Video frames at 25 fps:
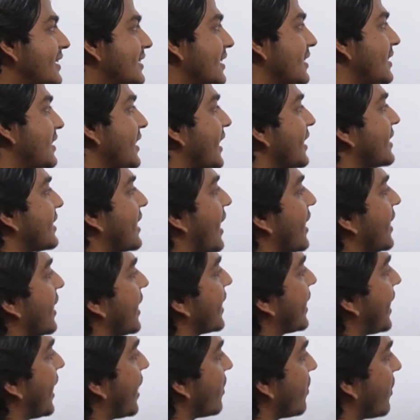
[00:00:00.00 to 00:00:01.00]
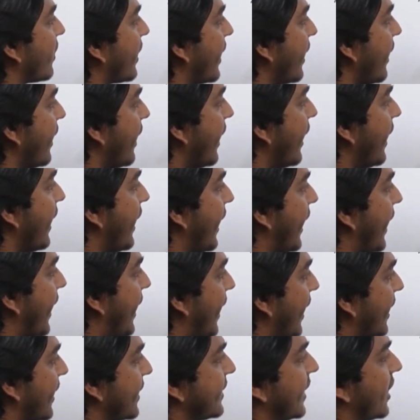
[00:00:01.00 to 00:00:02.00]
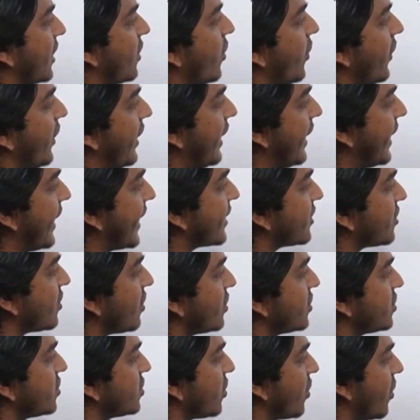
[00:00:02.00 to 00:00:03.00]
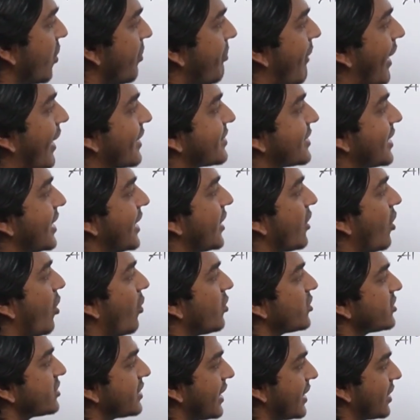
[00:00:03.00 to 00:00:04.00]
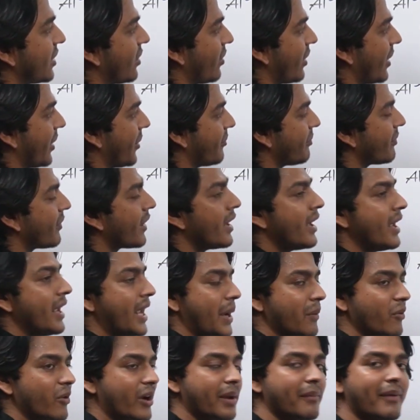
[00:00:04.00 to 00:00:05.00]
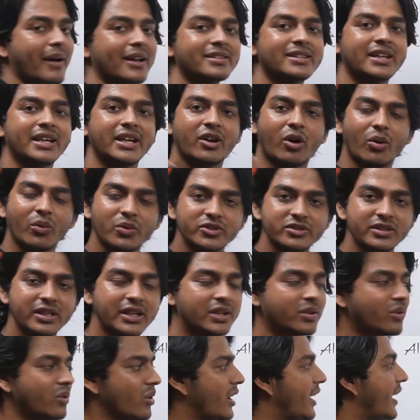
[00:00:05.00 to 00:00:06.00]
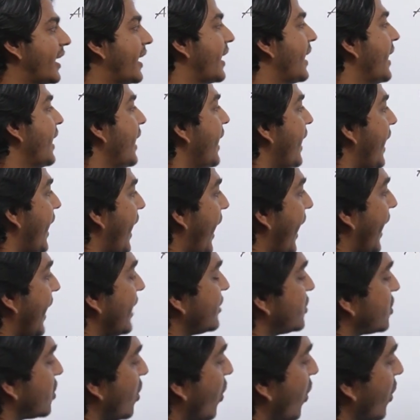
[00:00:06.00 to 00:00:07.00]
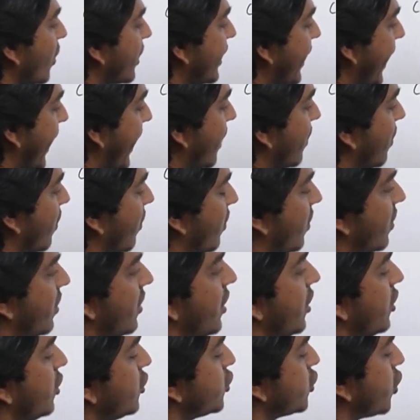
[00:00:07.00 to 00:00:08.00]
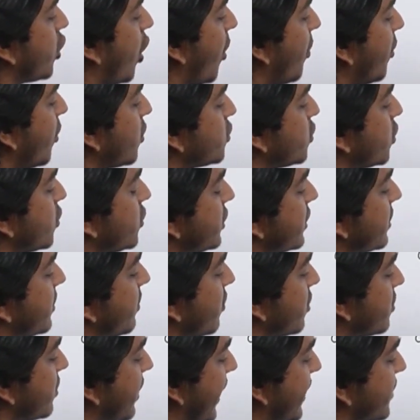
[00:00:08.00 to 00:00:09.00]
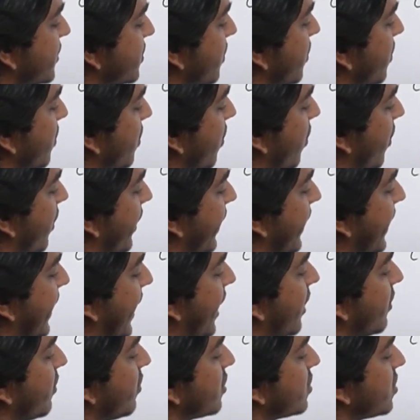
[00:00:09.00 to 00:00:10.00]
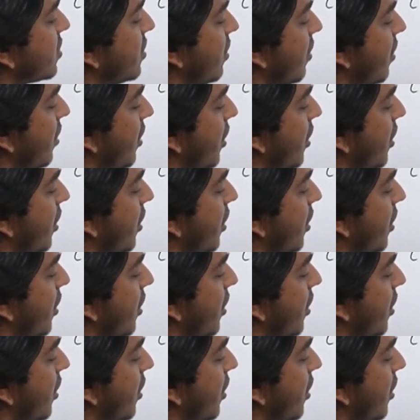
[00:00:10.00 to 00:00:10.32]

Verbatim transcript: নিজের দিকে টানার কারণে এখানে দেখো ইলেকট্রন জোর মাঝখানে অবস্থান করে এবং এই মাঝখানে অবস্থান করলে এই যৌগটি এখন সমযোজির মতো আচরণ করে কার মতো